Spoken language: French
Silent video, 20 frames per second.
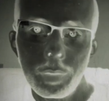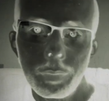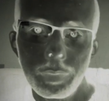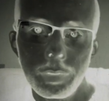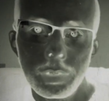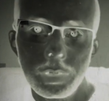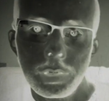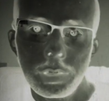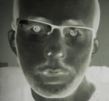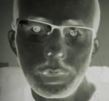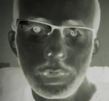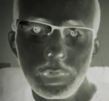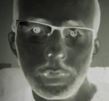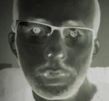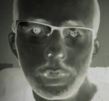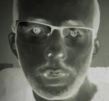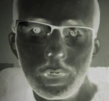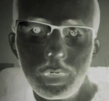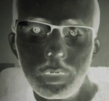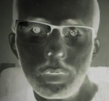de la petite
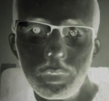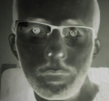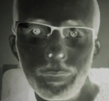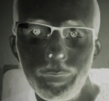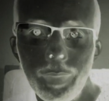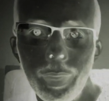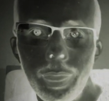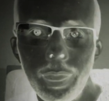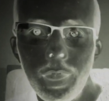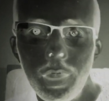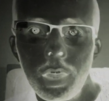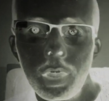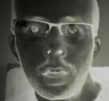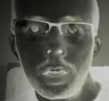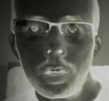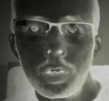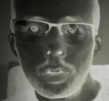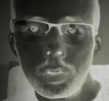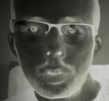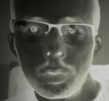San Diego
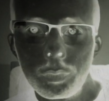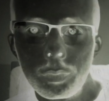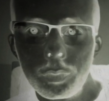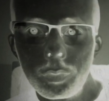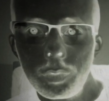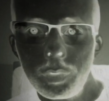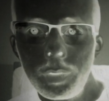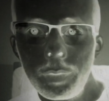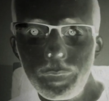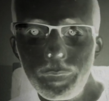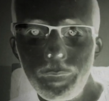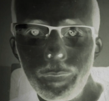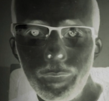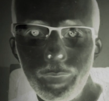depuis